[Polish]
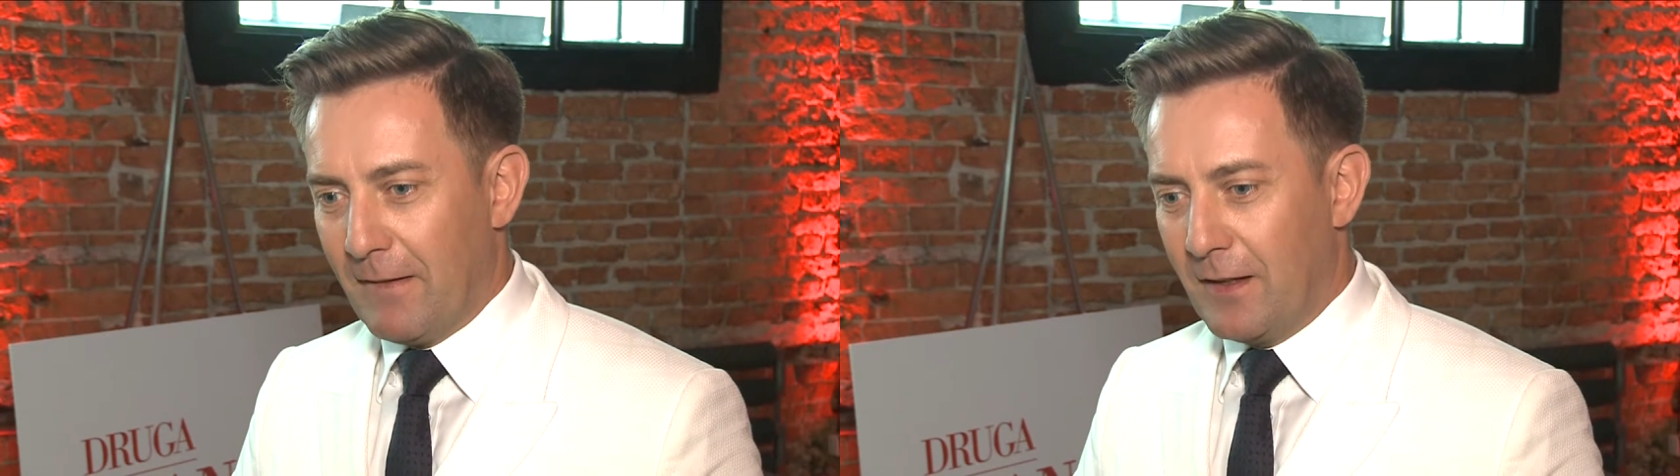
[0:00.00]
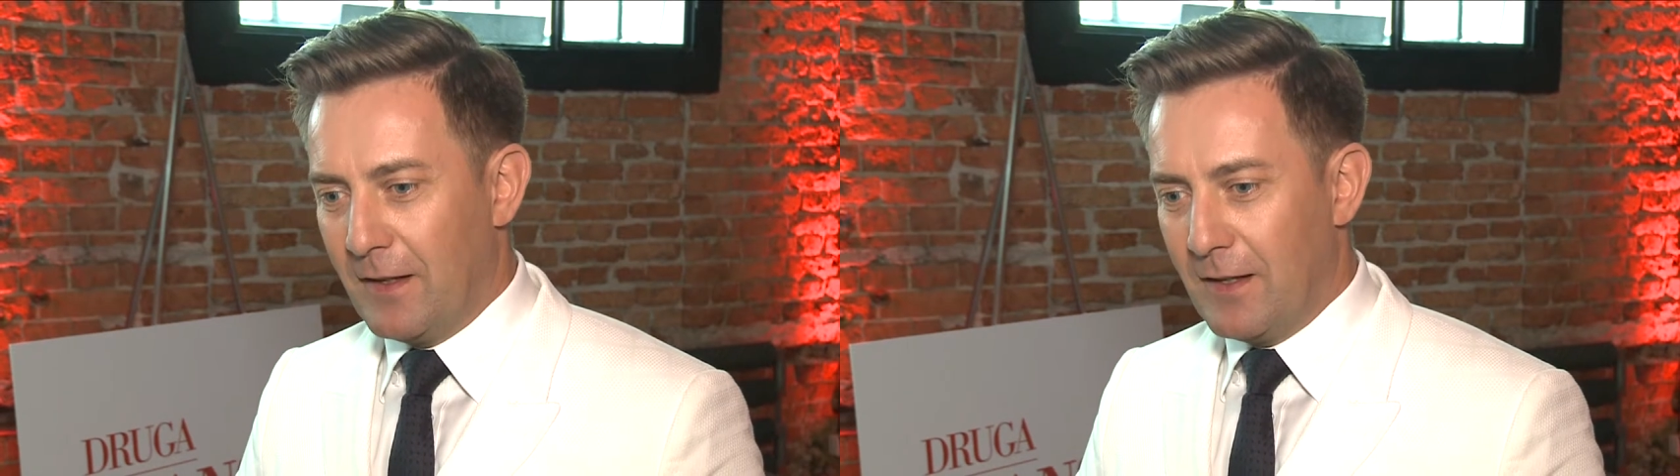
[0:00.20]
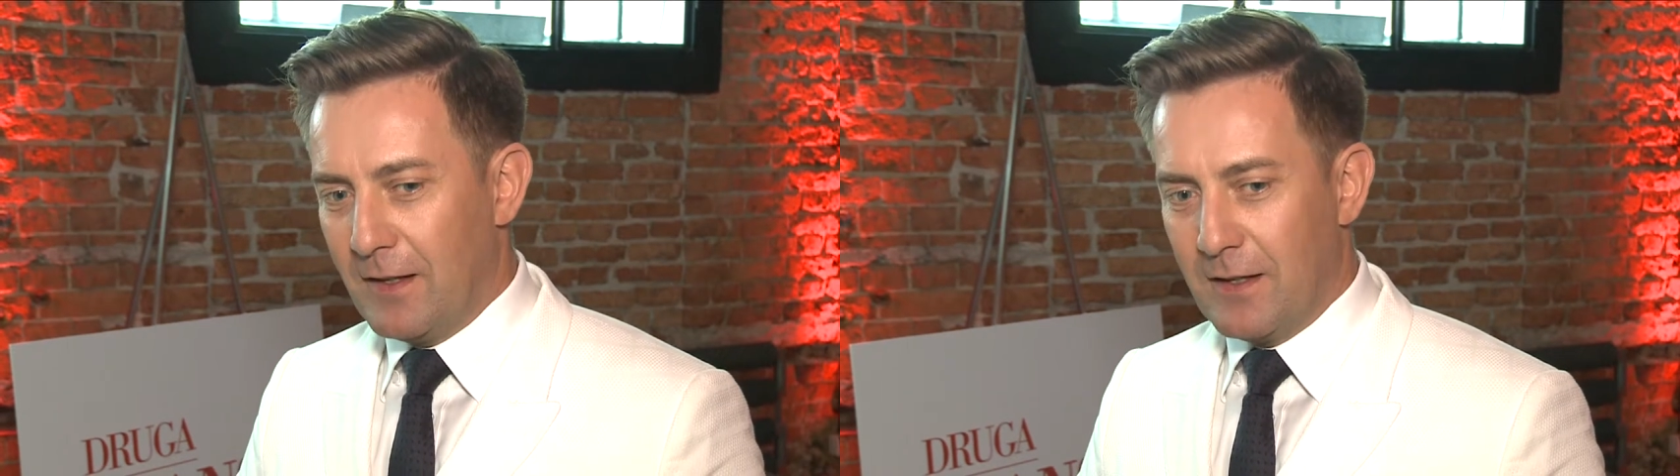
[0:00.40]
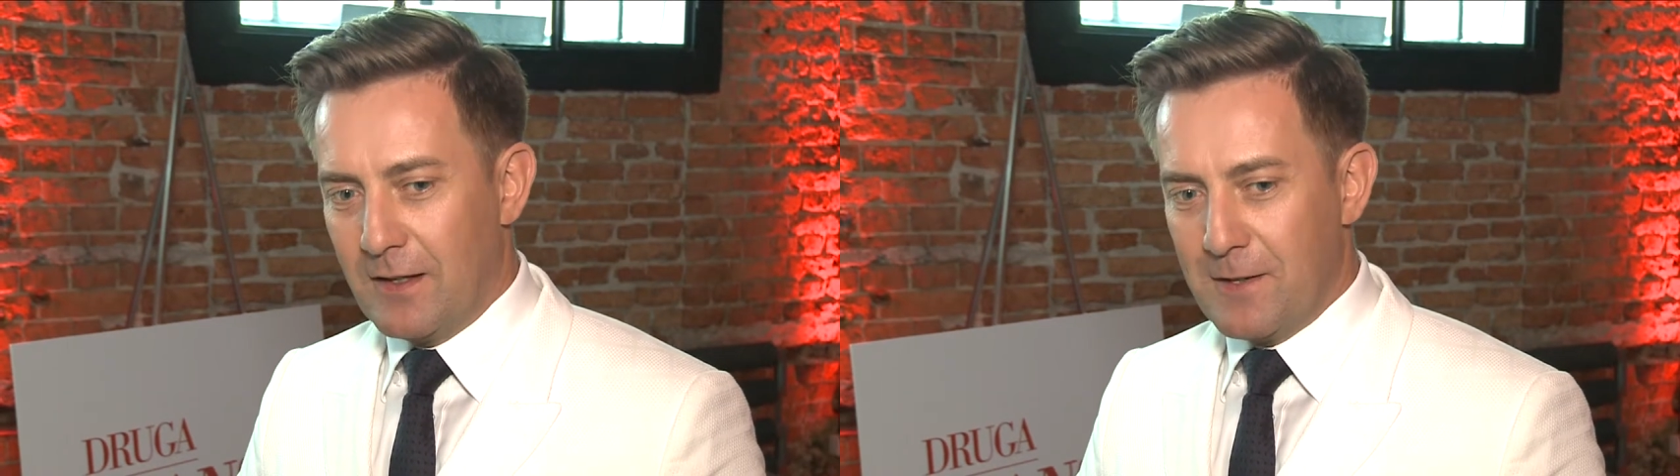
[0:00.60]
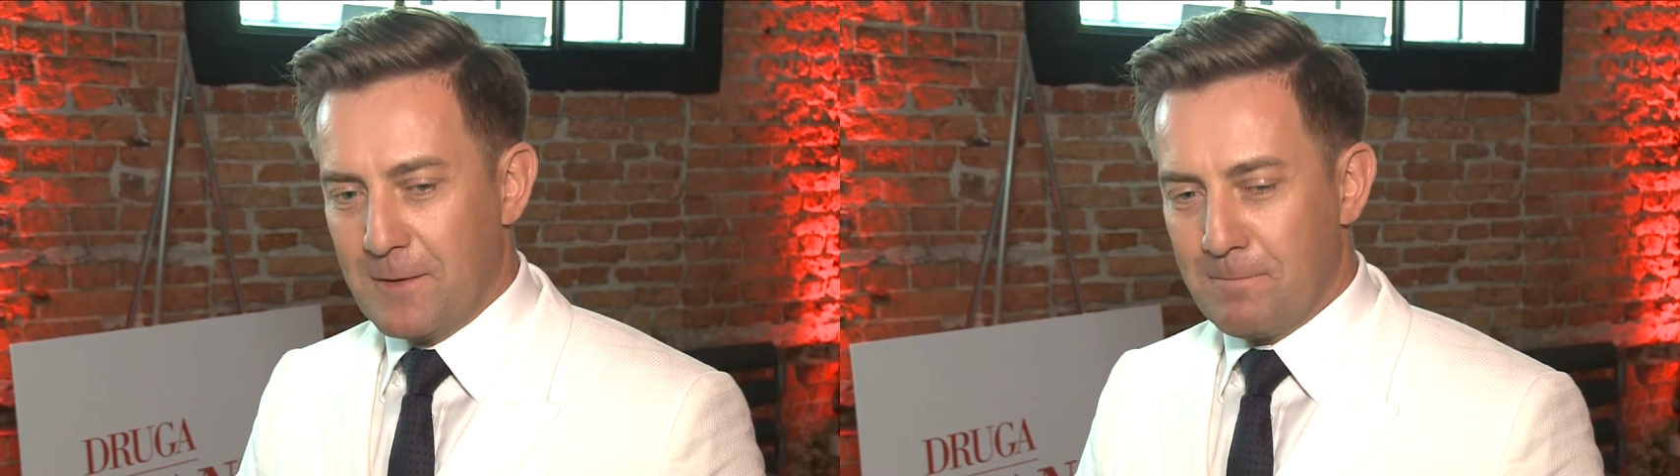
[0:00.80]

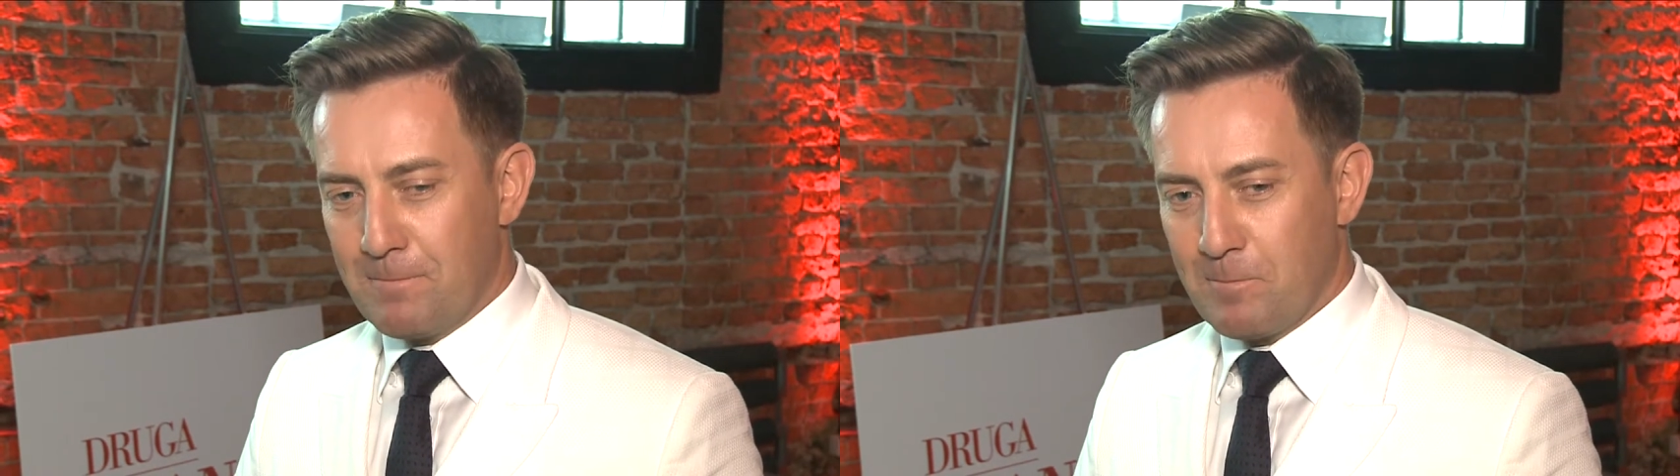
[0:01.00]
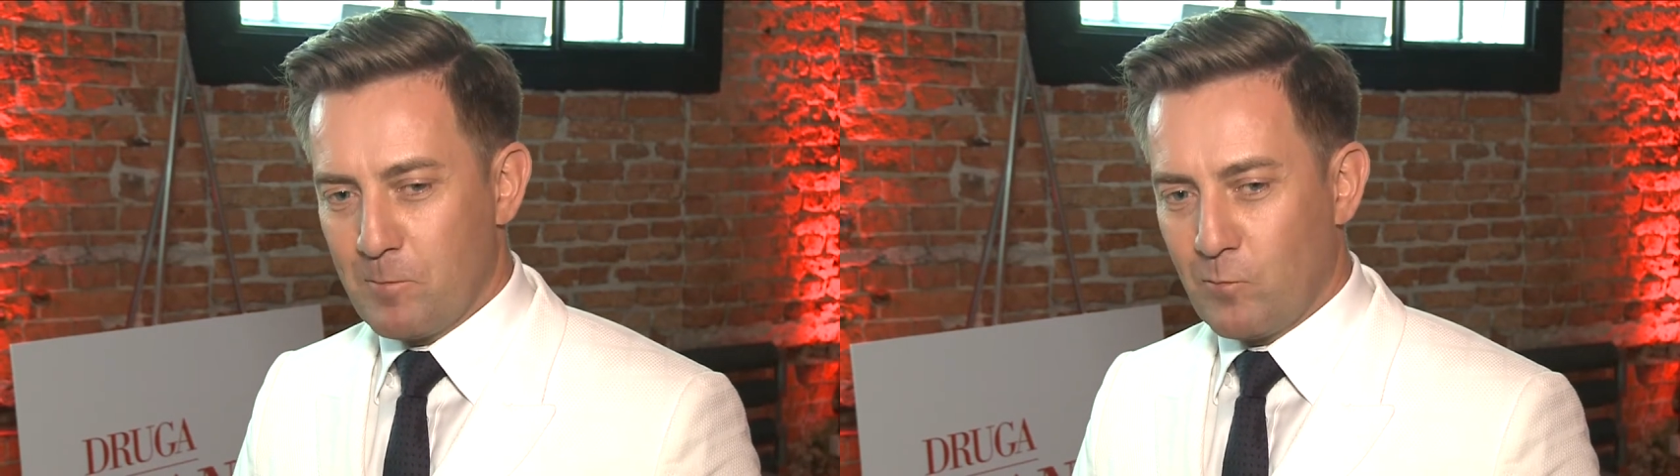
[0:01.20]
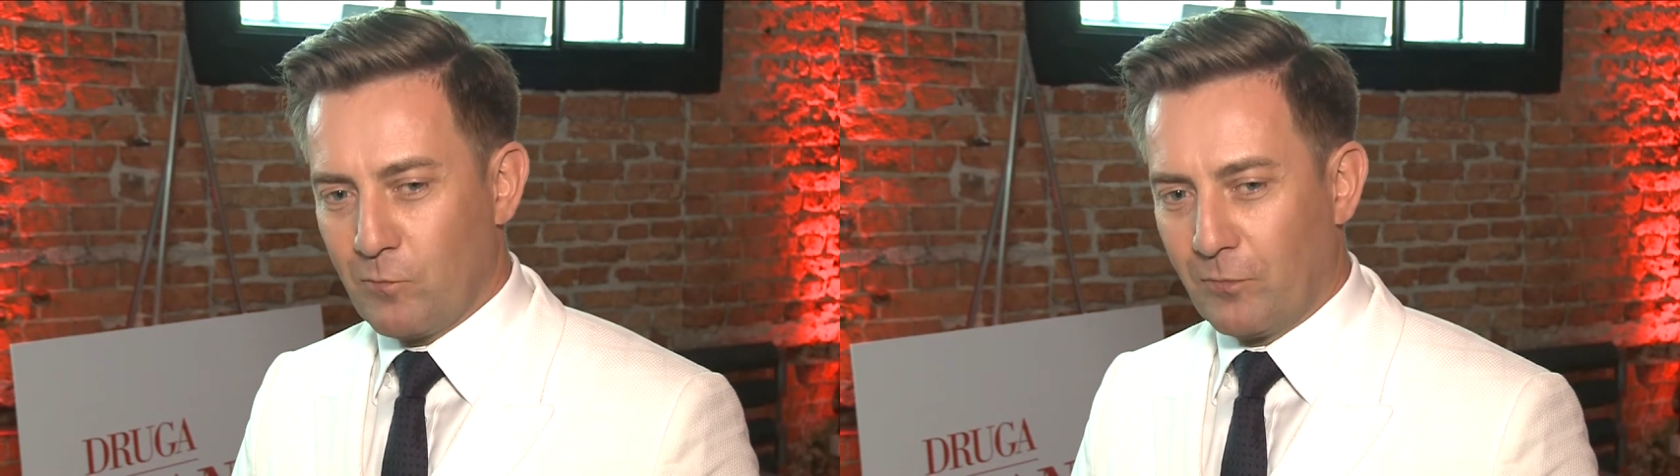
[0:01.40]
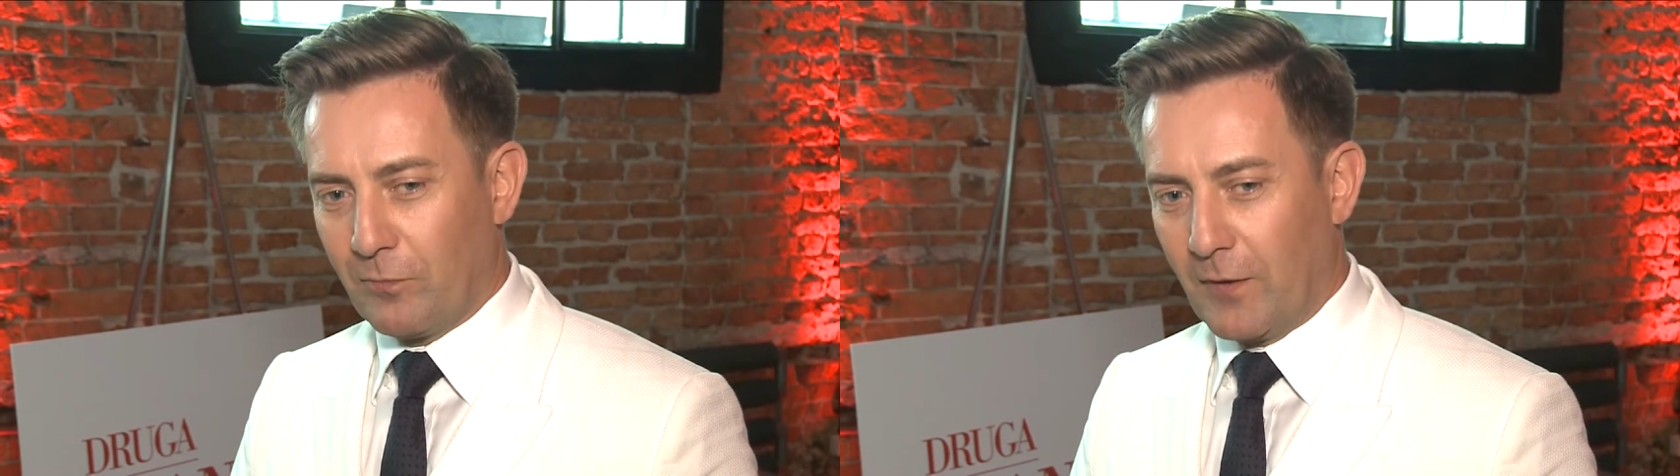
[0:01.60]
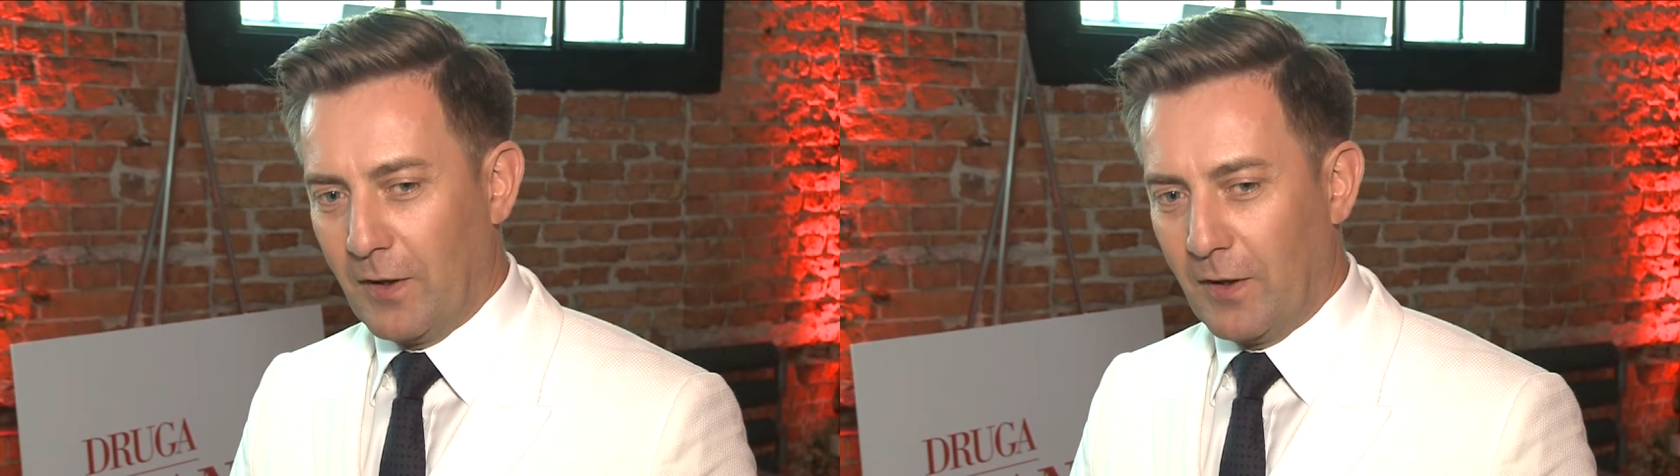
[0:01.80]
i, mm,